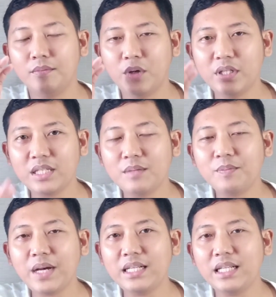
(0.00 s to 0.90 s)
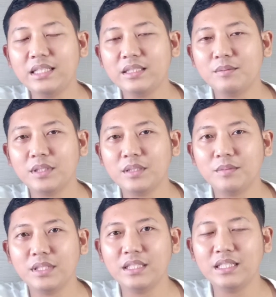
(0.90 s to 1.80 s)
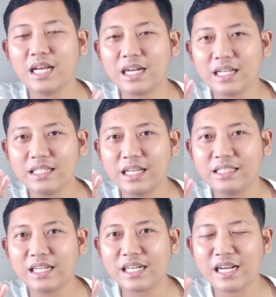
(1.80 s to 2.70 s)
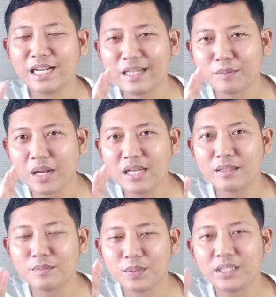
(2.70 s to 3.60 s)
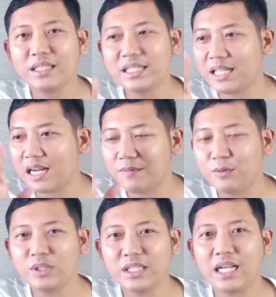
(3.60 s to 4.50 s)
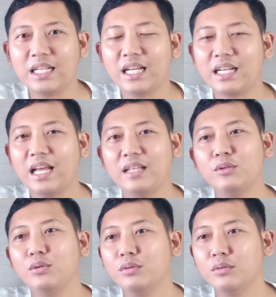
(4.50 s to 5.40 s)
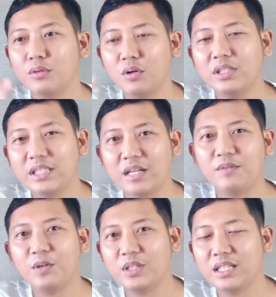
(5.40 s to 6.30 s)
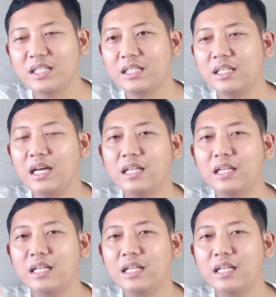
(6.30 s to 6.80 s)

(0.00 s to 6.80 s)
Poin keempat nanti teman-teman ini akan diajarkan hal yang paling penting dari fungsi radar yaitu collision avoidance